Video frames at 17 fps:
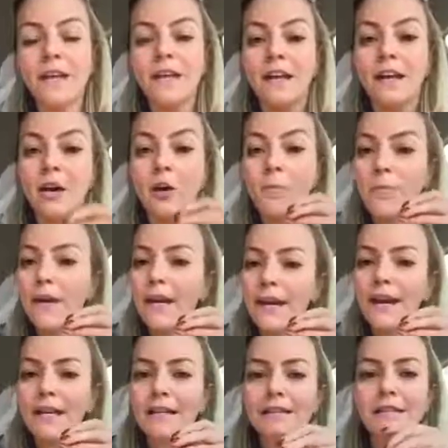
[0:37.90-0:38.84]
Eu
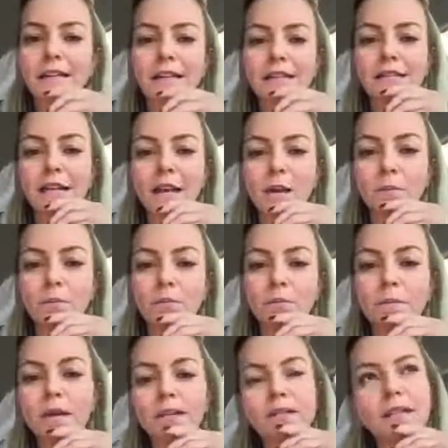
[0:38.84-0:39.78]
peguei esse exemplo e
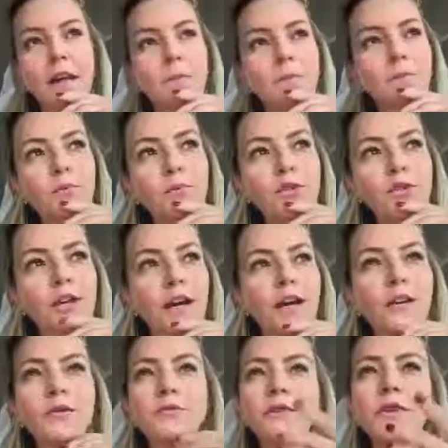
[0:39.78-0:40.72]
pensei, puxa,
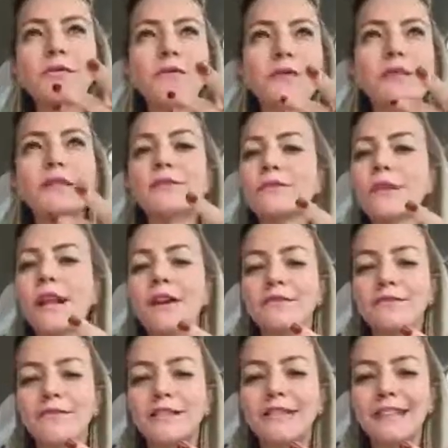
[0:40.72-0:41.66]
eu nunca fiz isso
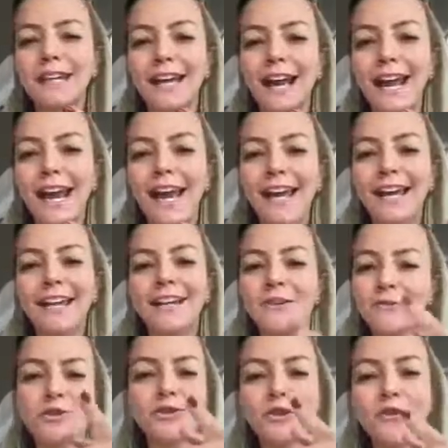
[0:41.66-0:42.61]
na vida, né?
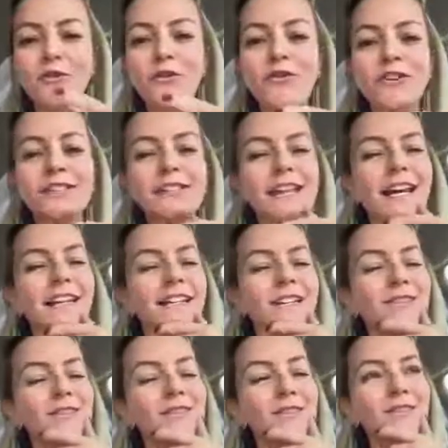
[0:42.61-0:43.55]
Um dia eu vou fazer
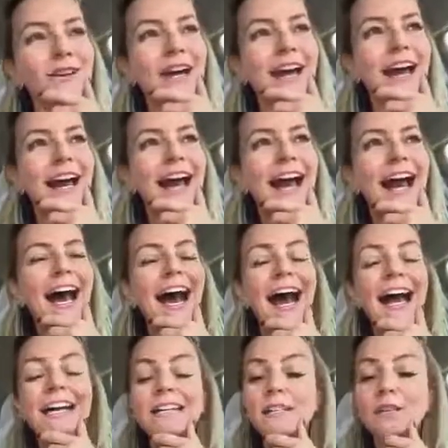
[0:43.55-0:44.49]
isso.
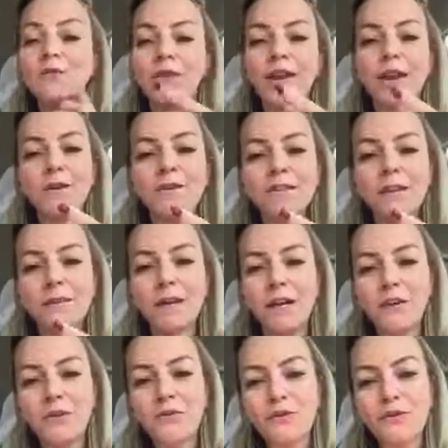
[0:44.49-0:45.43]
Aí esse final de
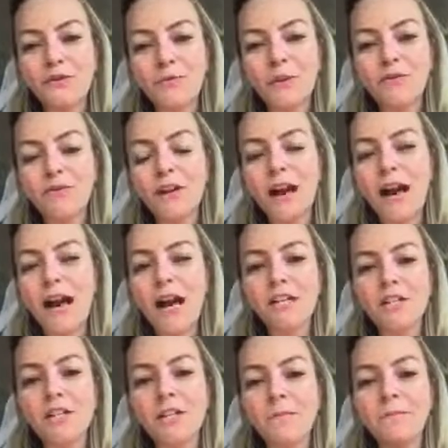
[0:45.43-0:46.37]
semana eu fiz uma
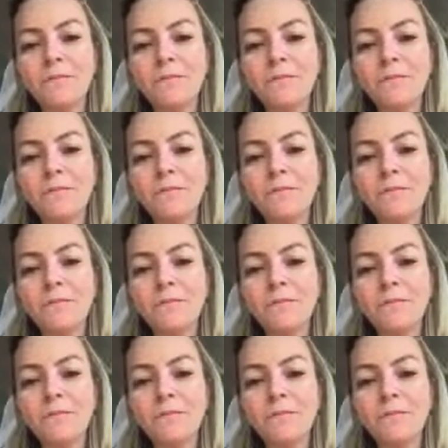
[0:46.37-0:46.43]
viagem